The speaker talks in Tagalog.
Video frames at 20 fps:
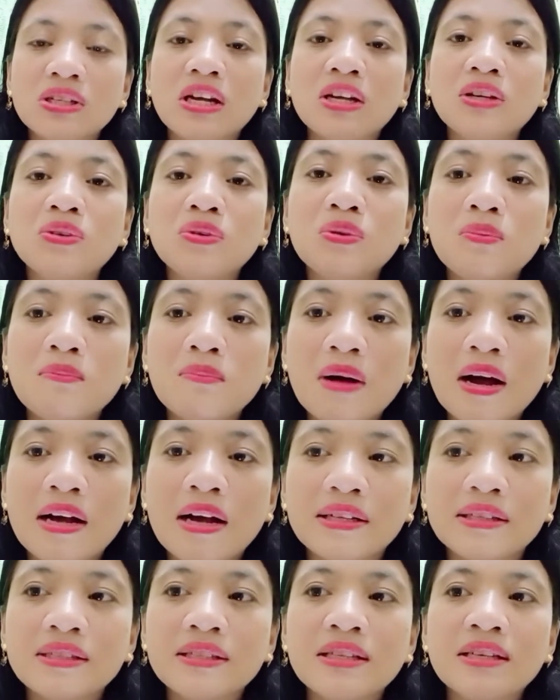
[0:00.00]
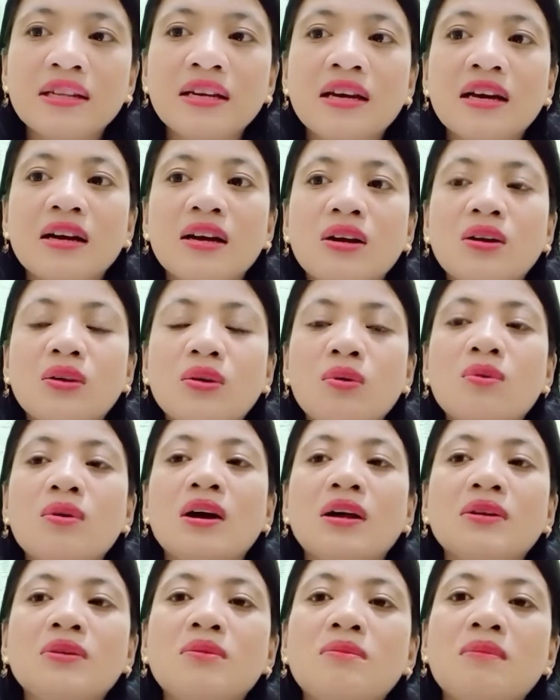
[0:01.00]
anumang, kung
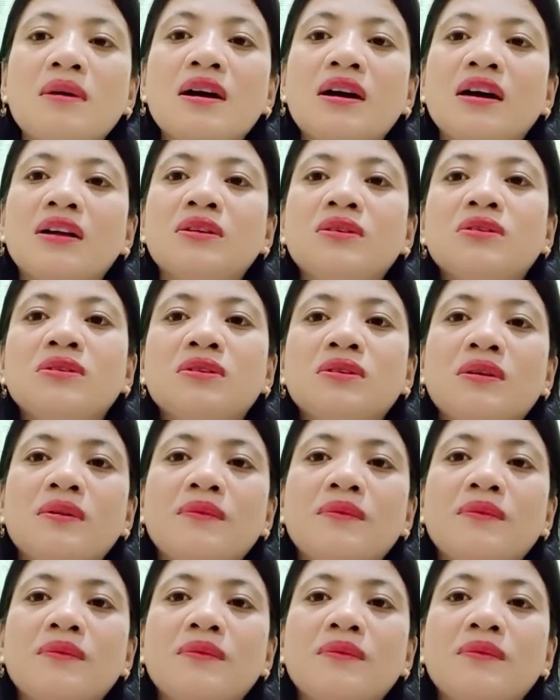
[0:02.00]
anumang ano, eh,